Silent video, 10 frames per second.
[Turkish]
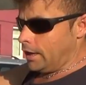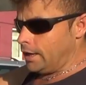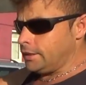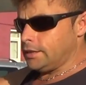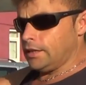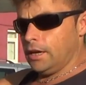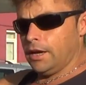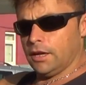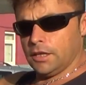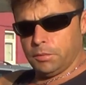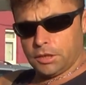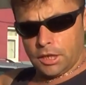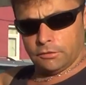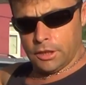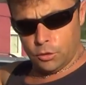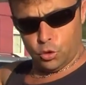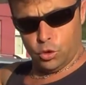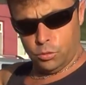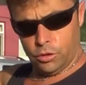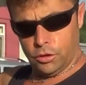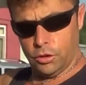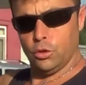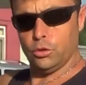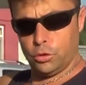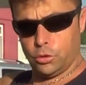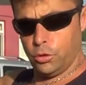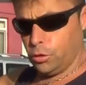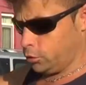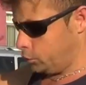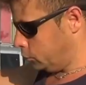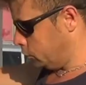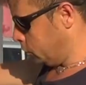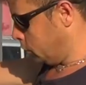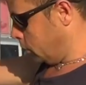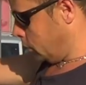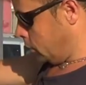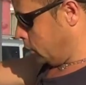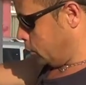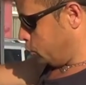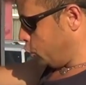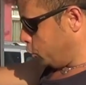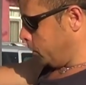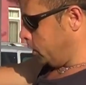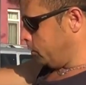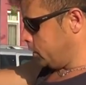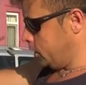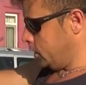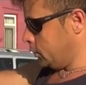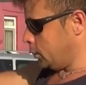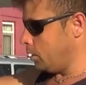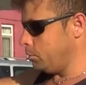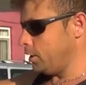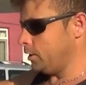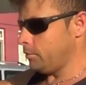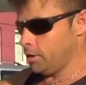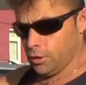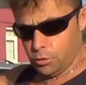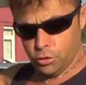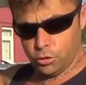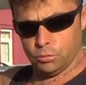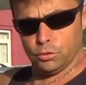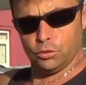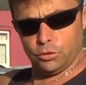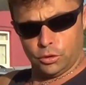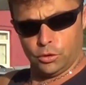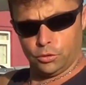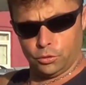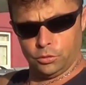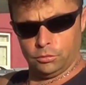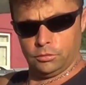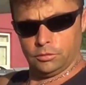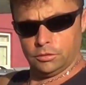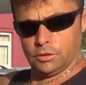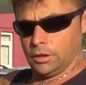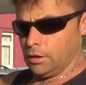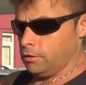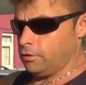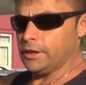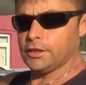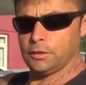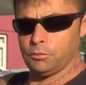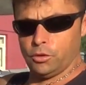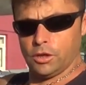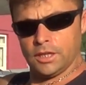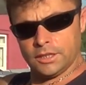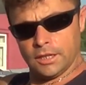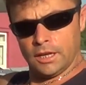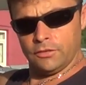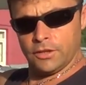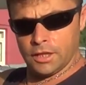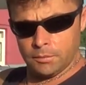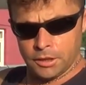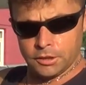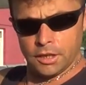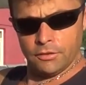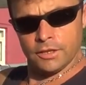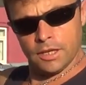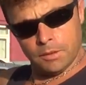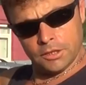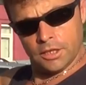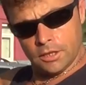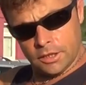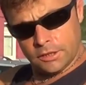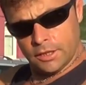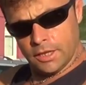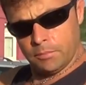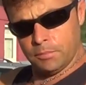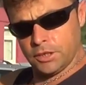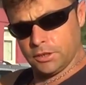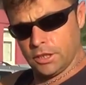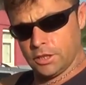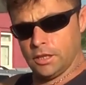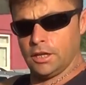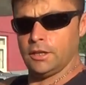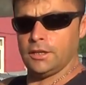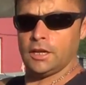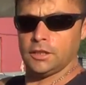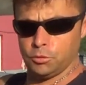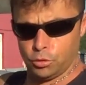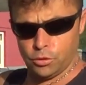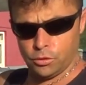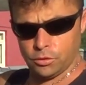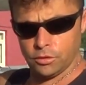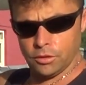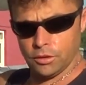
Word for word: Her sene herhangi bir taraftar grubu ne olursa olsun çeşmeğimizi tamir etme ediyoruz. Muslukları olsun, fark etmiyor. Galatasaraylı Fenerbahçe'ye, Fenerbahçeli Galatasaray'a, Beşiktaşlı'ya yardımcı oluyor.